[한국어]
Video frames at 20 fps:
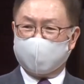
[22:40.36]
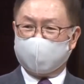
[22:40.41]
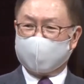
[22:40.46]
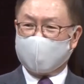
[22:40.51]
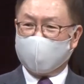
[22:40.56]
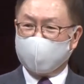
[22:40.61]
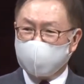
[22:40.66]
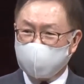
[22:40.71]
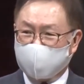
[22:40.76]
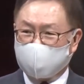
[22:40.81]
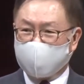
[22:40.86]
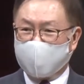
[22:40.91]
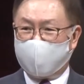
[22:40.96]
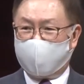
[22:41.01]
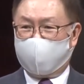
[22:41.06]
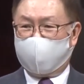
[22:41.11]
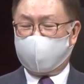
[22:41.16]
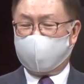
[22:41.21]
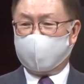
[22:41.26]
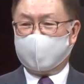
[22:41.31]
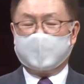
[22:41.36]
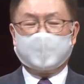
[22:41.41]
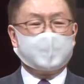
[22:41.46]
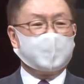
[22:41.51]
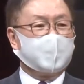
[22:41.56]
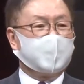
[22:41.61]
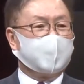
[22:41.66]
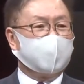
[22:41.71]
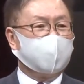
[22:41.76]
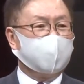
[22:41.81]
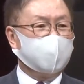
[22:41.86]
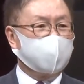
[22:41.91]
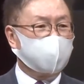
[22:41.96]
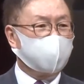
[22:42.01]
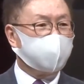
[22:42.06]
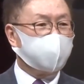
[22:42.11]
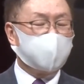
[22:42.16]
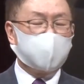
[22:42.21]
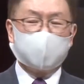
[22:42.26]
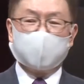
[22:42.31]
단체,
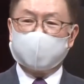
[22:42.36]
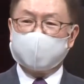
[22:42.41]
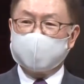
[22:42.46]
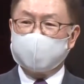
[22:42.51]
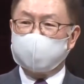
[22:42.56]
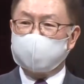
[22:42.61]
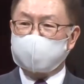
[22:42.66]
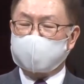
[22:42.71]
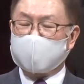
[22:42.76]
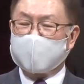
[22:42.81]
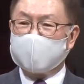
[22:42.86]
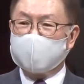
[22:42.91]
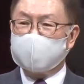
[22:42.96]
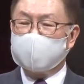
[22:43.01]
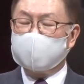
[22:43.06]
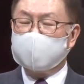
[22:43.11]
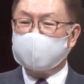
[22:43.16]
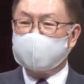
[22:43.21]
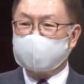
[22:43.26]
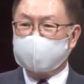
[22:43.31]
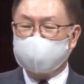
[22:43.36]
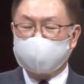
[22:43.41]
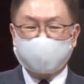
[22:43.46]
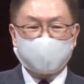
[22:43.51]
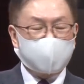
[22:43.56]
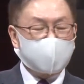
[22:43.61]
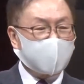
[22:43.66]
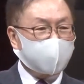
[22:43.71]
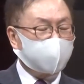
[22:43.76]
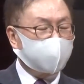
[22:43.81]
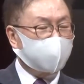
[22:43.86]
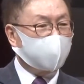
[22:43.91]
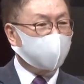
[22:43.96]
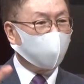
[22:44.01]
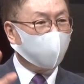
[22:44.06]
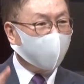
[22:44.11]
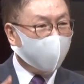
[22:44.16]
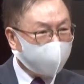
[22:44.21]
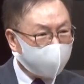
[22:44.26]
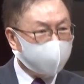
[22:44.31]
심지어 이웃에 있는 크고 작은
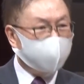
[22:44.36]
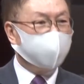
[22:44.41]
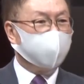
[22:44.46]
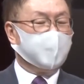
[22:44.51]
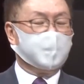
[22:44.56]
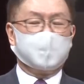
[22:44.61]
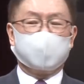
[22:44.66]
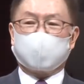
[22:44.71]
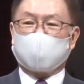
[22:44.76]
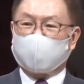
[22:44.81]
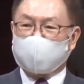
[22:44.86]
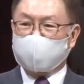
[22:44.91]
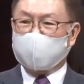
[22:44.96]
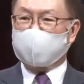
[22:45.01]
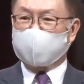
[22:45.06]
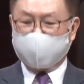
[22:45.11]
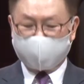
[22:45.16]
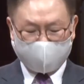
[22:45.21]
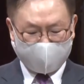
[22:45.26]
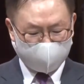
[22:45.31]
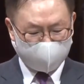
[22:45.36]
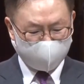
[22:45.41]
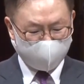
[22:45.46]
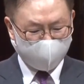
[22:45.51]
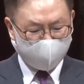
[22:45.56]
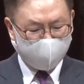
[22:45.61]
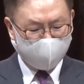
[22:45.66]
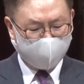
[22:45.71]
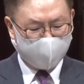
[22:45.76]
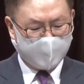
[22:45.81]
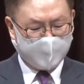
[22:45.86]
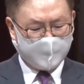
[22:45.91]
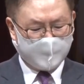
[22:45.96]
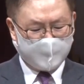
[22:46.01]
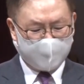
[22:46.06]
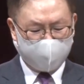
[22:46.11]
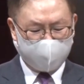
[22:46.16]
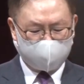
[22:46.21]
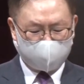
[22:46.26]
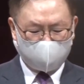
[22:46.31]
교회들, 성도들까지
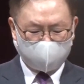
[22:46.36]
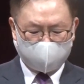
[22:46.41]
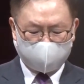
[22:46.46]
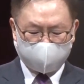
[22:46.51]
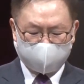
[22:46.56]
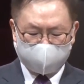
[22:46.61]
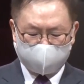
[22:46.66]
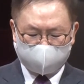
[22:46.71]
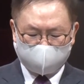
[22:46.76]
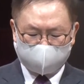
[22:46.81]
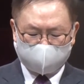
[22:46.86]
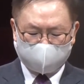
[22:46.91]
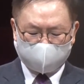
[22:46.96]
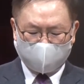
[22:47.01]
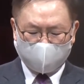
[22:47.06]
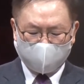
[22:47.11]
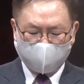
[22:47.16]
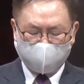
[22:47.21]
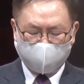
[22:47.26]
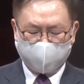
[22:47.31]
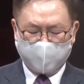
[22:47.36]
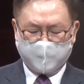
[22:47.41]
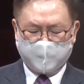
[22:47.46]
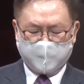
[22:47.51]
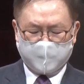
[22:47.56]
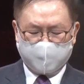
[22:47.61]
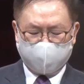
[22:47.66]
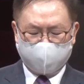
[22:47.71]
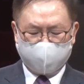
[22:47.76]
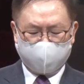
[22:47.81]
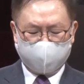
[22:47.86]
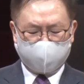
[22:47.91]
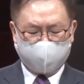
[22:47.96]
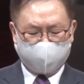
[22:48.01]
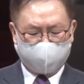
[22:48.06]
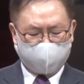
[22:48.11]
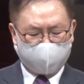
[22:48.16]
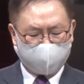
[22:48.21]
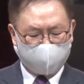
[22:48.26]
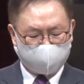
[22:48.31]
소식을 듣고
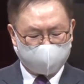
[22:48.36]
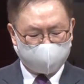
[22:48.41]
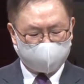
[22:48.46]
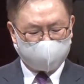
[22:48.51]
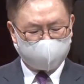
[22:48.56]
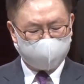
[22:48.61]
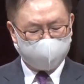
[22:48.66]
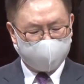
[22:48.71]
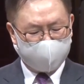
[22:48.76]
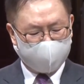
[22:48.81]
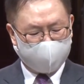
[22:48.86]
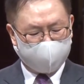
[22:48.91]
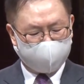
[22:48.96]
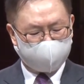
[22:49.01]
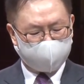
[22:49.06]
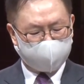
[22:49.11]
오셨습니다.